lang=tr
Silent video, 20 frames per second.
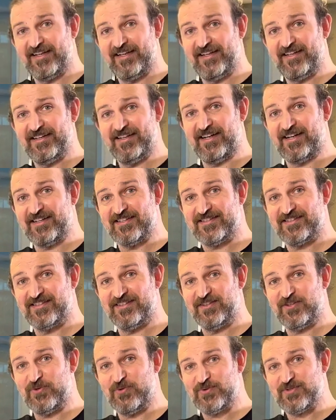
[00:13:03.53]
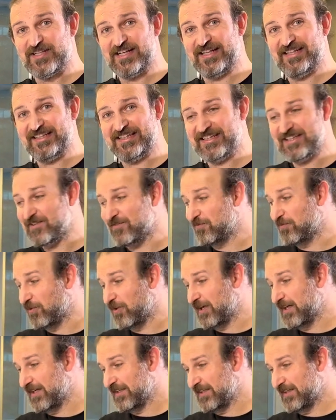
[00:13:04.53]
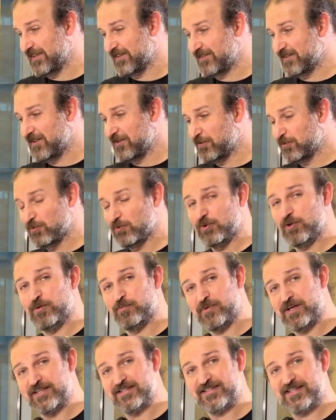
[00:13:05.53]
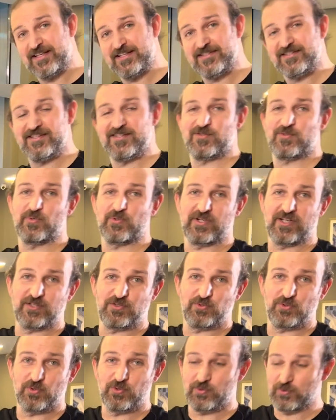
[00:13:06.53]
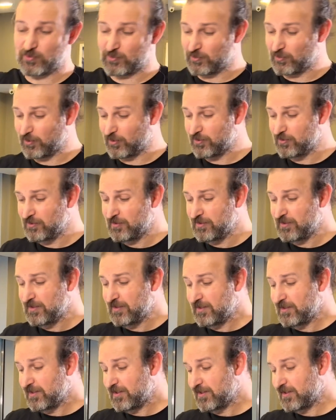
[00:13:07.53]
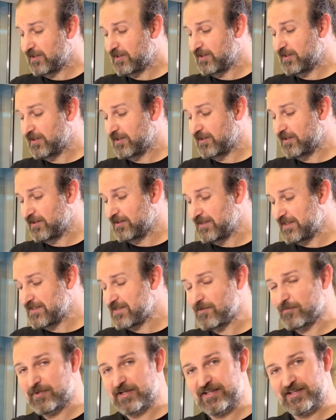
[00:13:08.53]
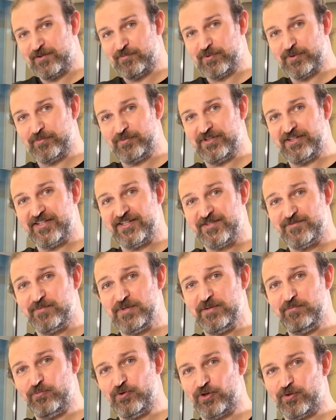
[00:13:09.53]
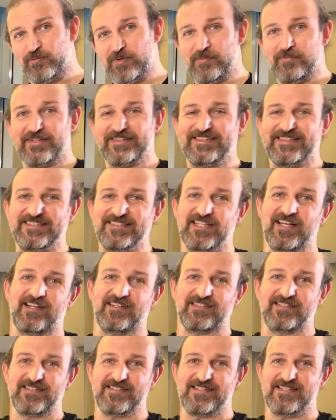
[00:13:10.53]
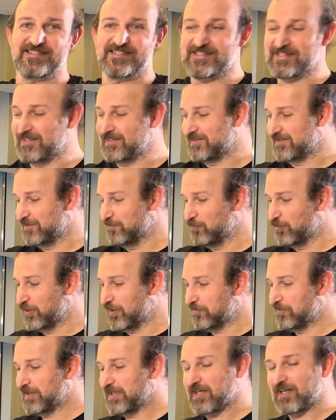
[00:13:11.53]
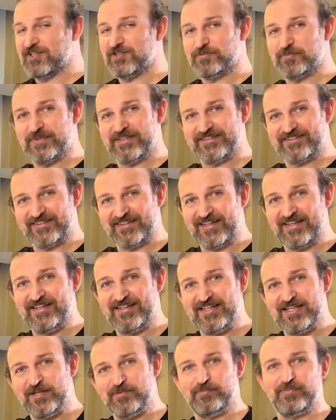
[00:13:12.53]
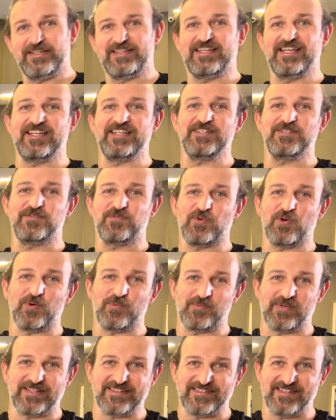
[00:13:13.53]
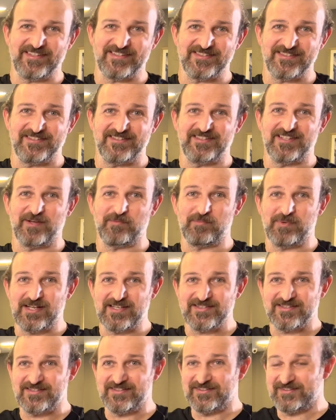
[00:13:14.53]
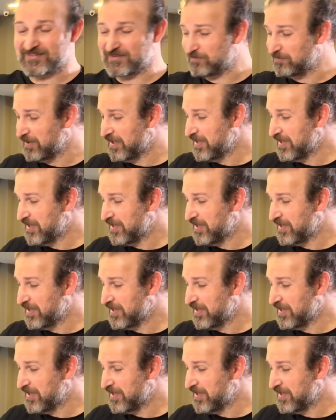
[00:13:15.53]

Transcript: Ee, aslında özellikle fuarlarda rulo baskes de soran çok oluyor. Ee, ne zaman yapabiliriz bilmiyorum ama dışarıda sizler için böyle birkaç metre bir geniş format yazıcıda bastırtıp